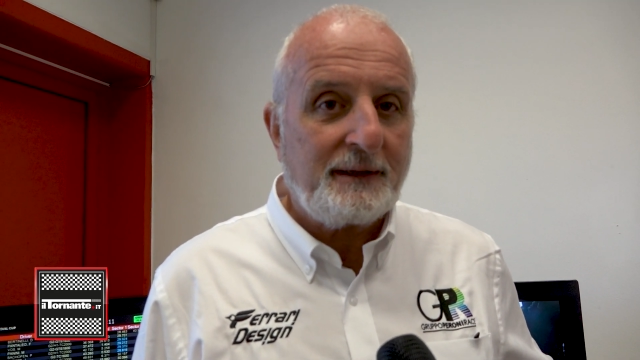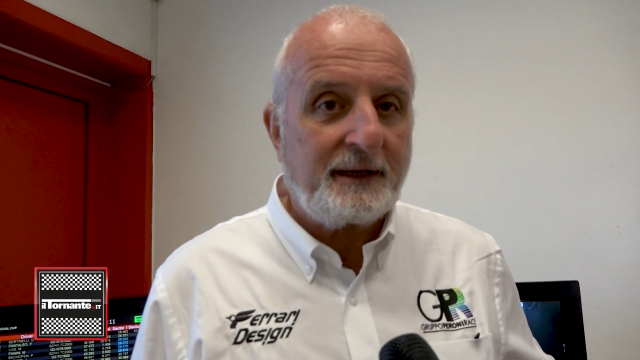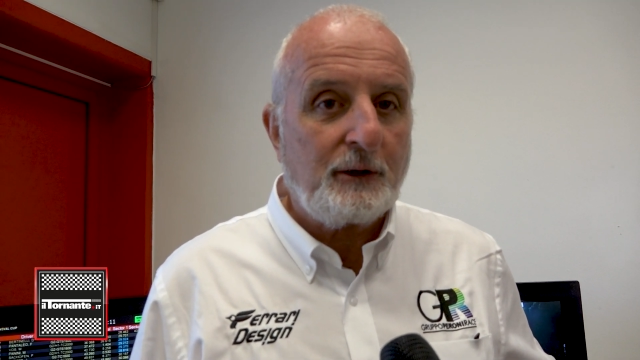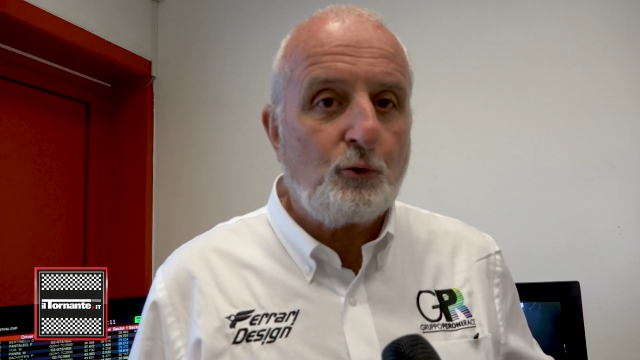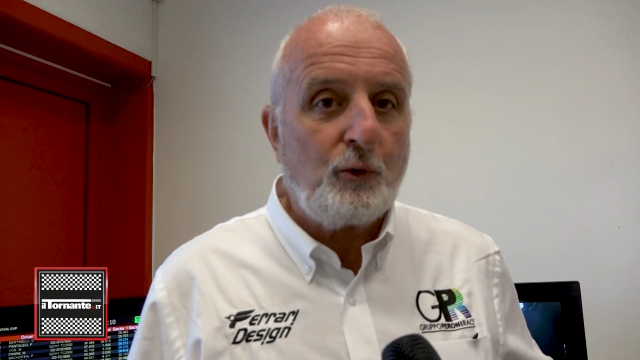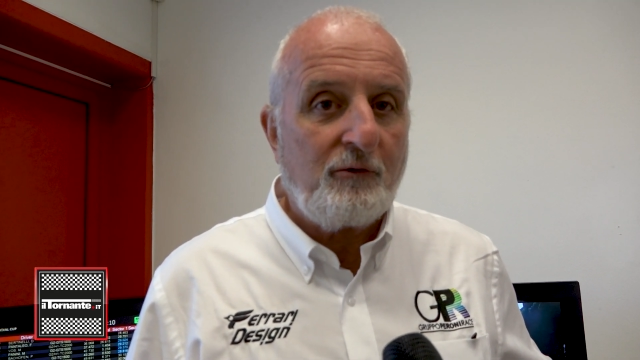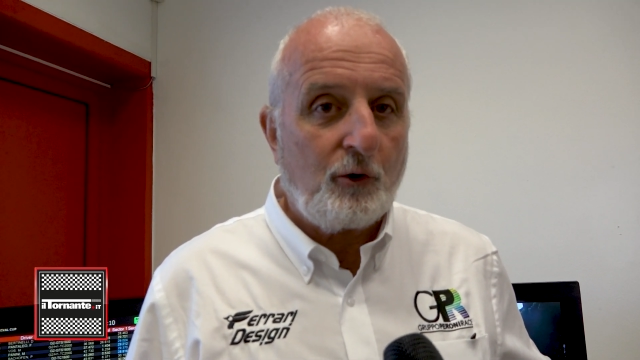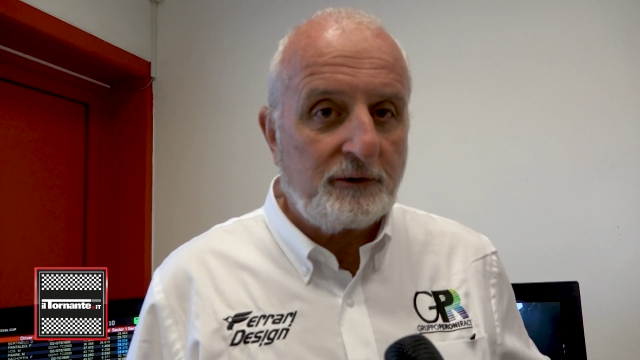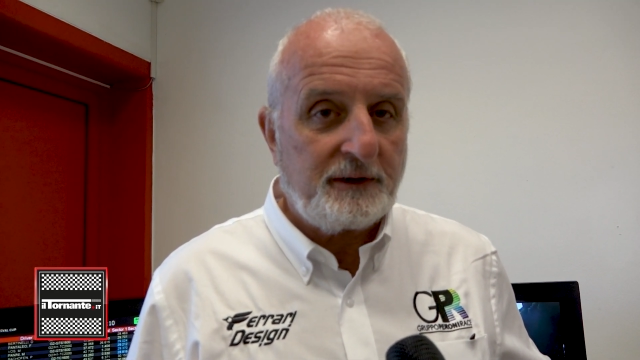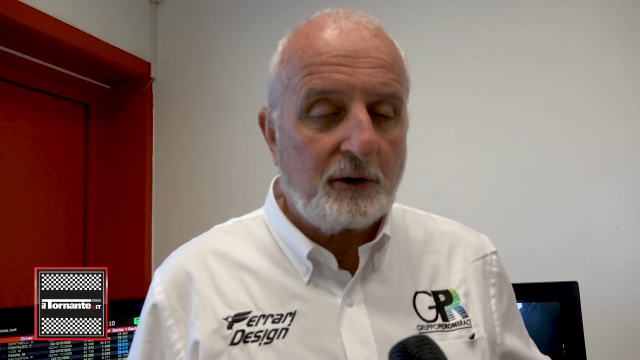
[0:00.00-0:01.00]
altre due
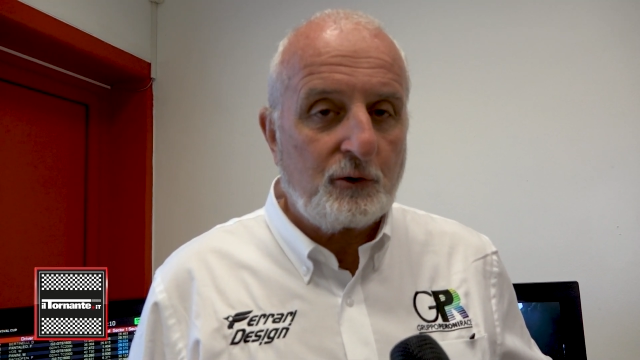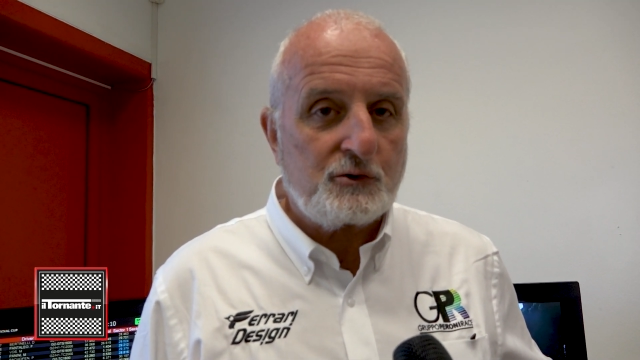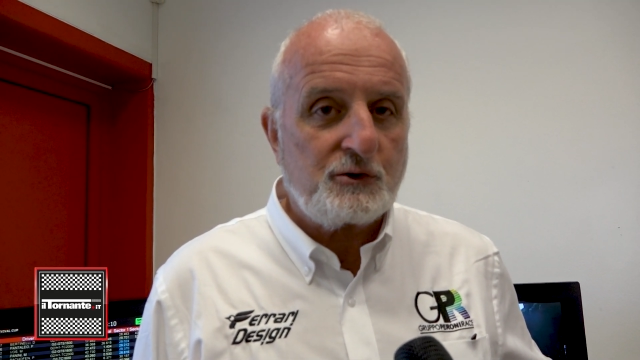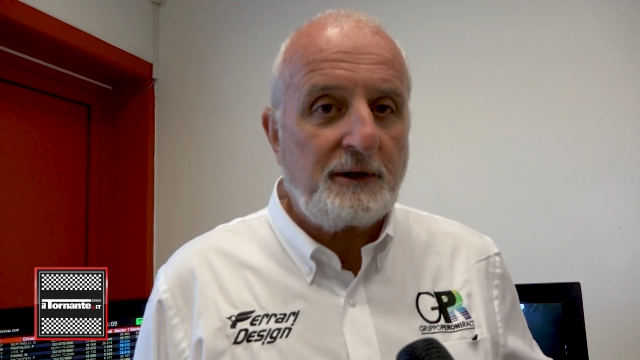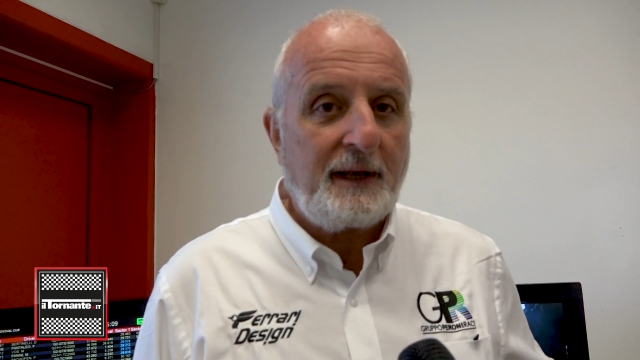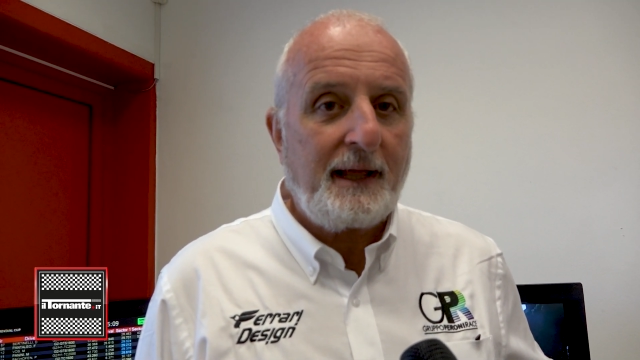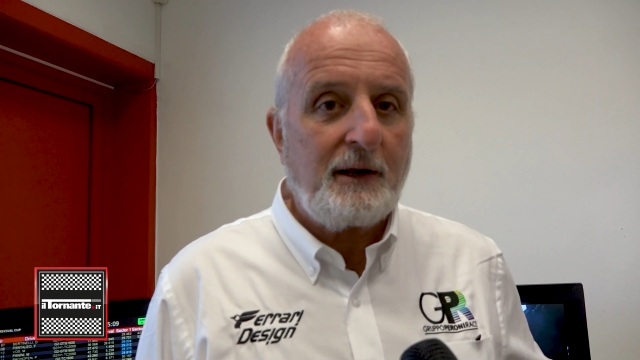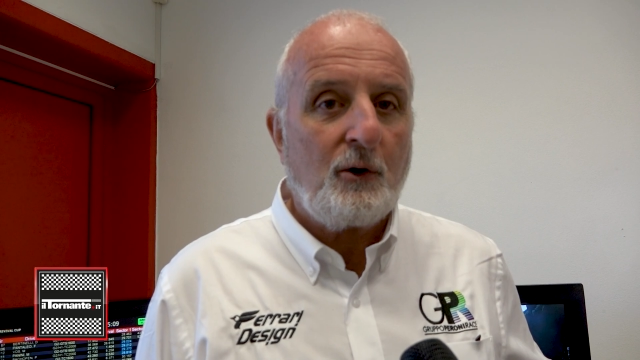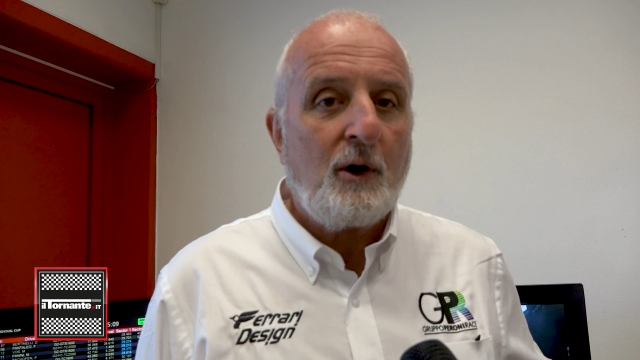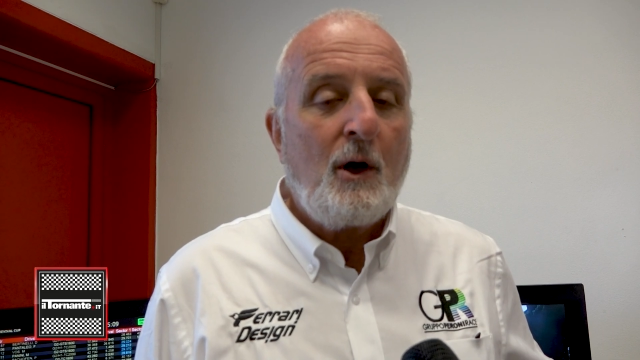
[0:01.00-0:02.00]
volte nel corso
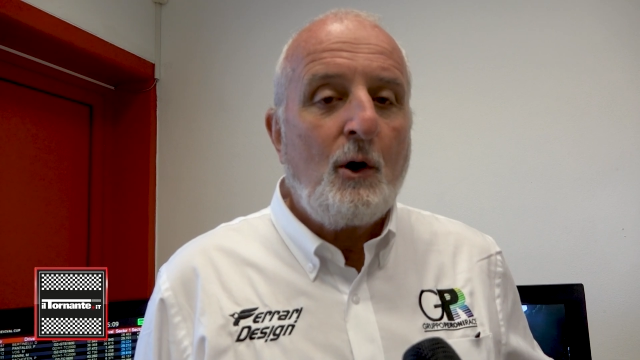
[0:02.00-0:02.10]
dell'anno,